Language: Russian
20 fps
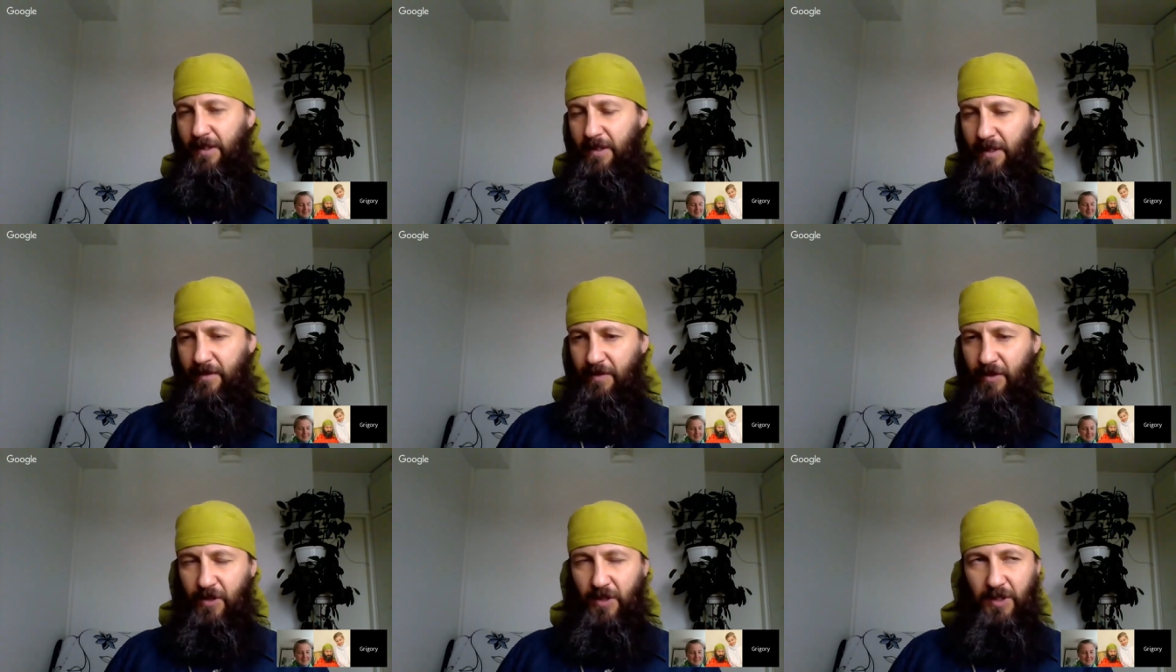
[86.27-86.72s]

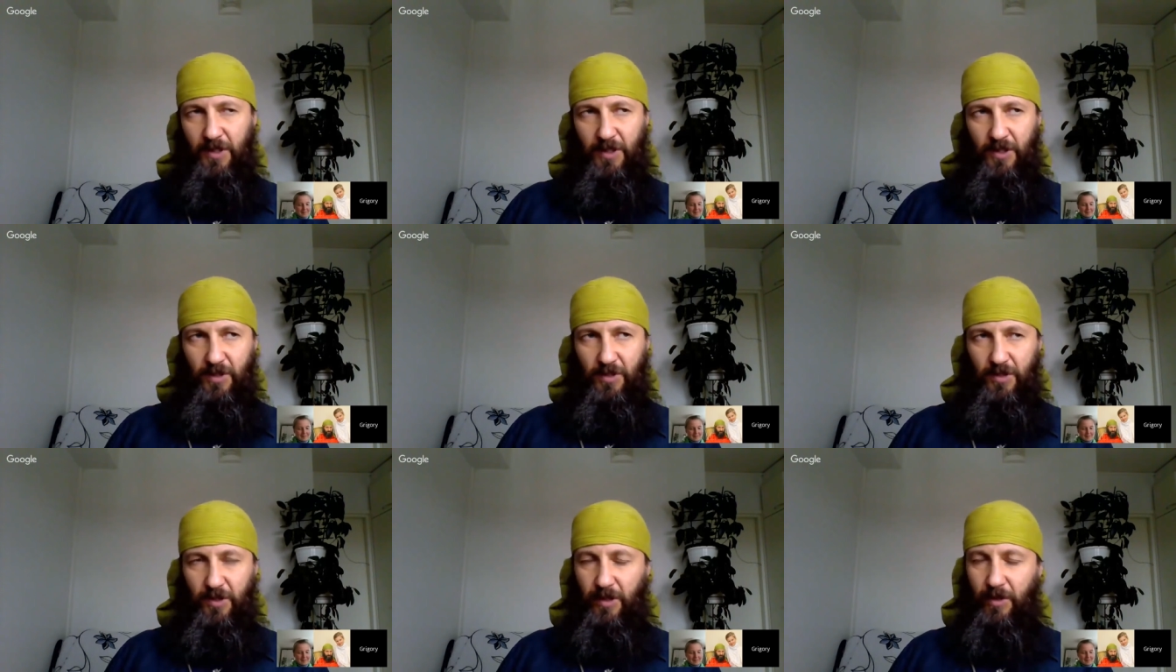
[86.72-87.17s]
это вещь
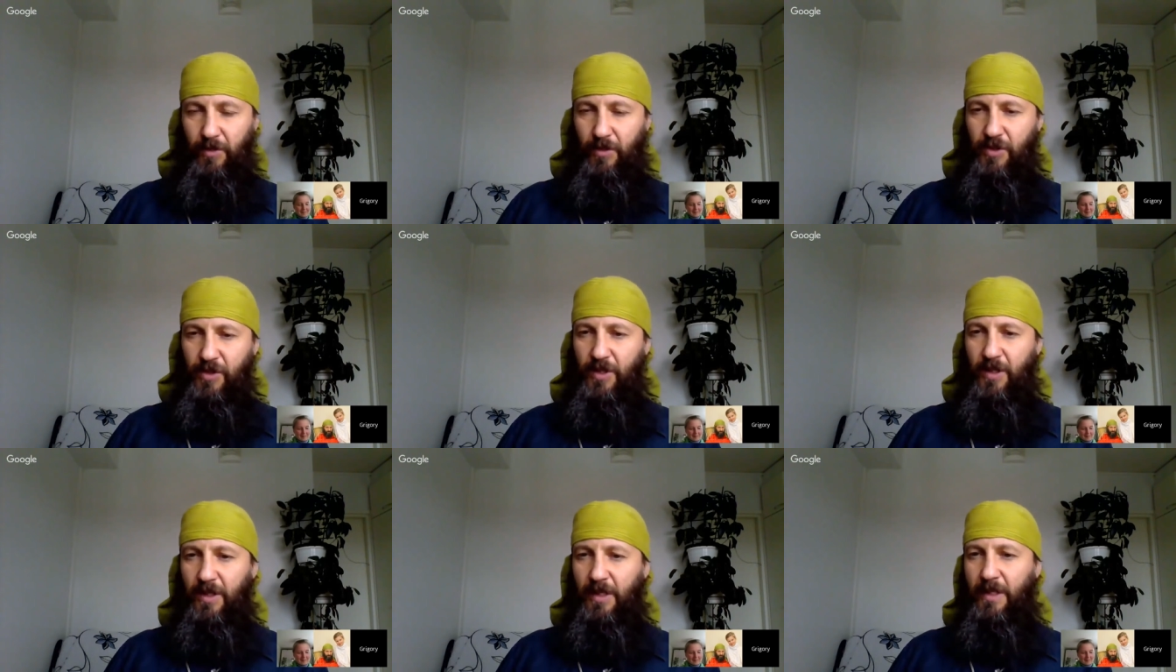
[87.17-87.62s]
достаточно
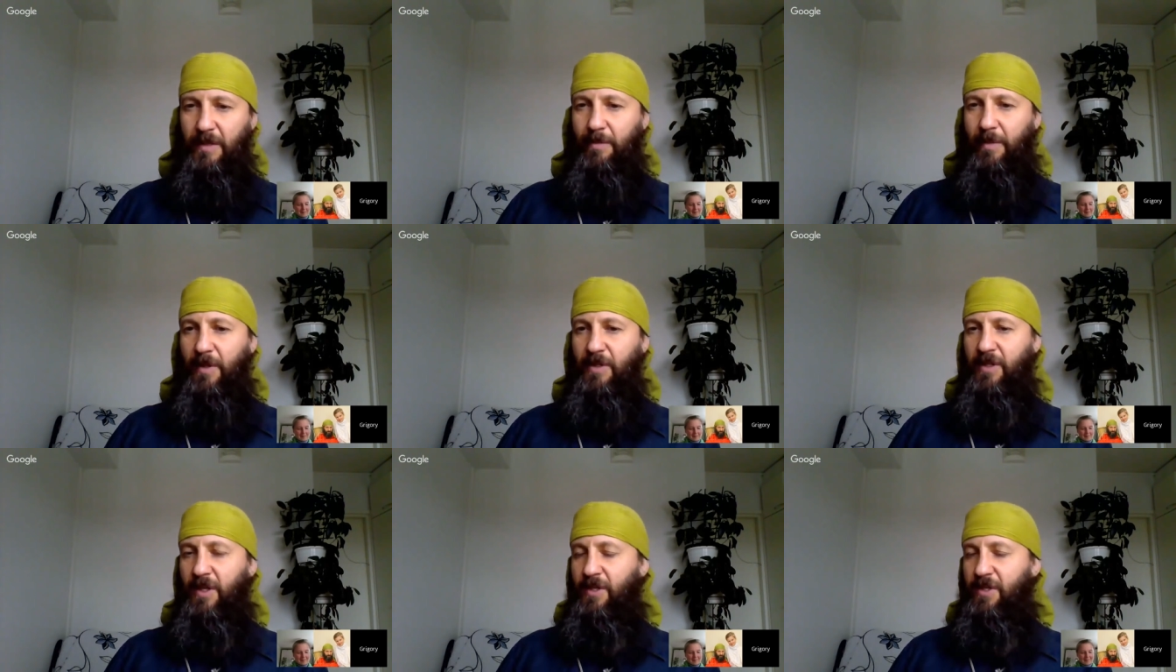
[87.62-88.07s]
сложная, и в
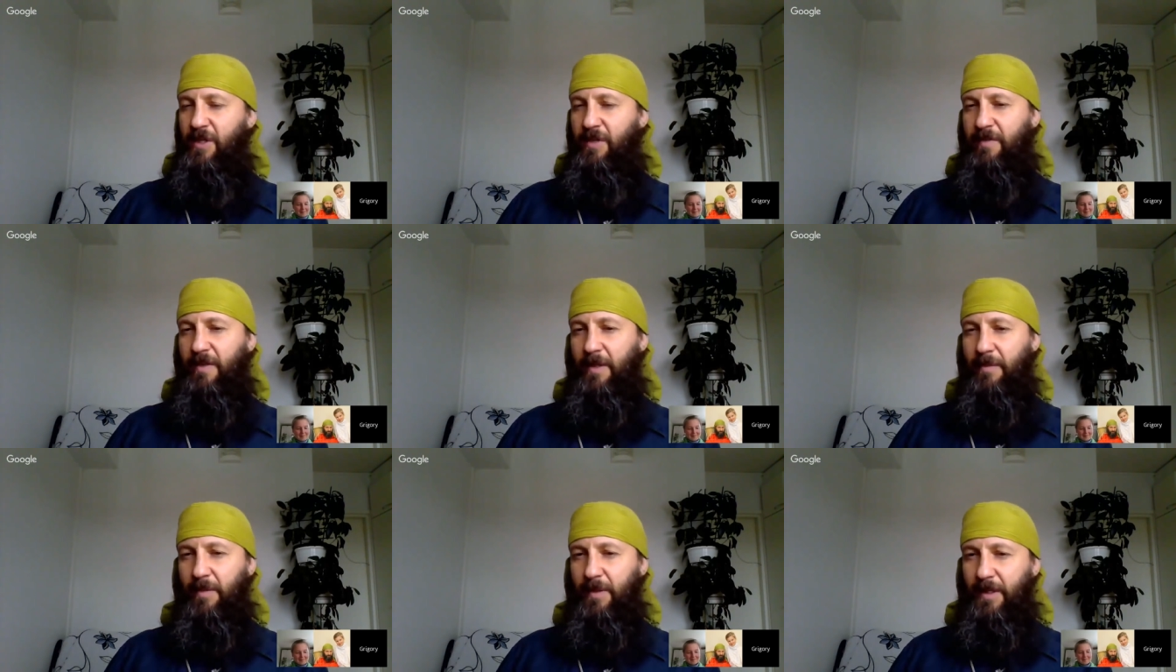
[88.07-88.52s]
ближайшее
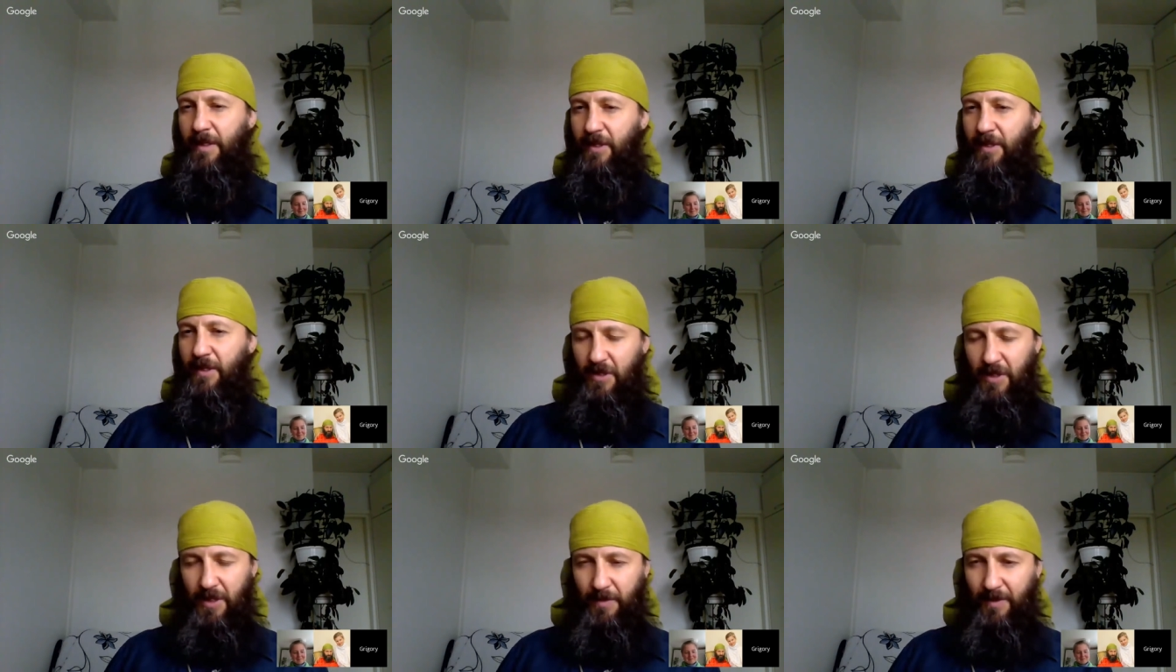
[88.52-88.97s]
время,
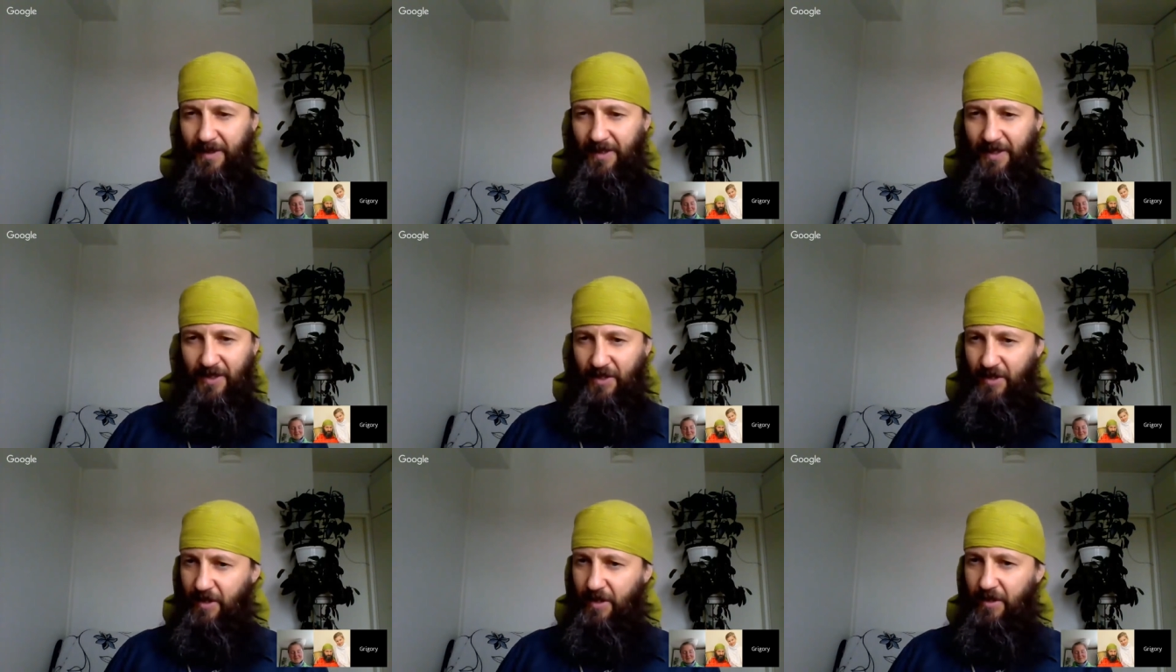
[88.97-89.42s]
конечно, нам это
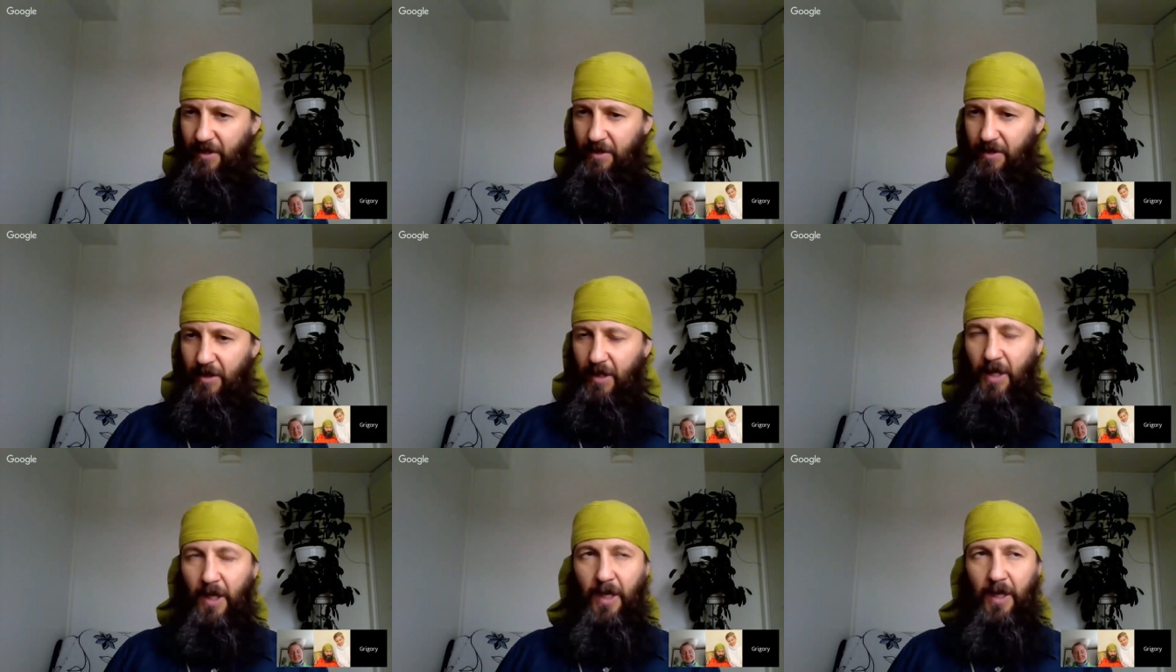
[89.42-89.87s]
не сделать.